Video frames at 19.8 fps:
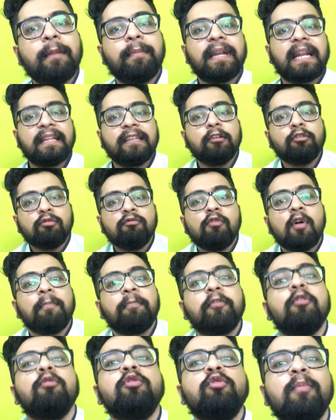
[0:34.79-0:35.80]
बना दिया तो वो अब
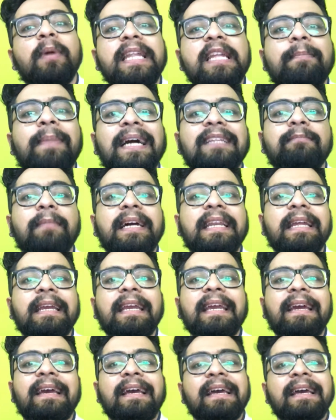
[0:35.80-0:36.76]
क्यों तुम्हारी बात मानेंगे